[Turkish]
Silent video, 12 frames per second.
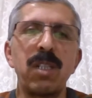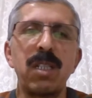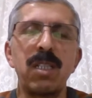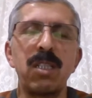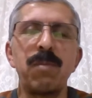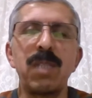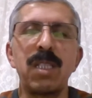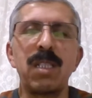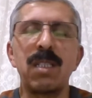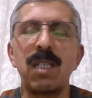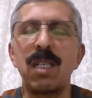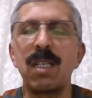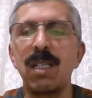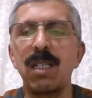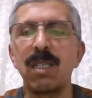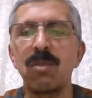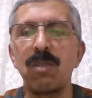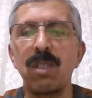sadece medreselere
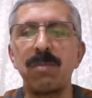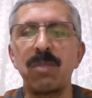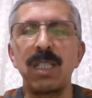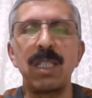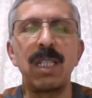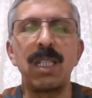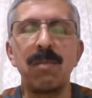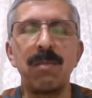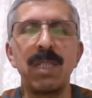has olan bir şey değil.